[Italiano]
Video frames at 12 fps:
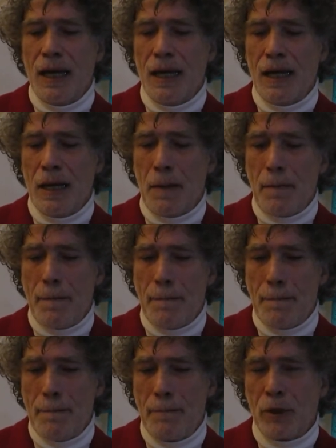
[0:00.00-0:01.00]

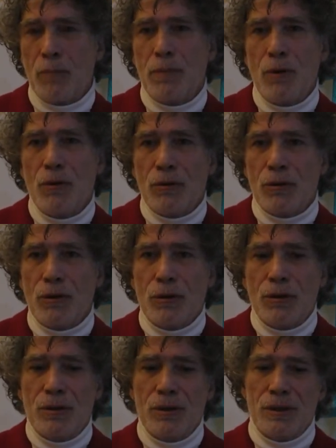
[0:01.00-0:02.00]
um,
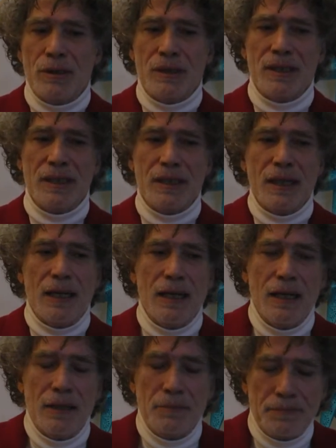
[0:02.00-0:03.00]
propongo di
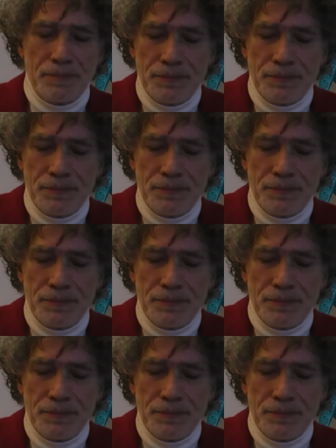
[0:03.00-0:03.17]
um,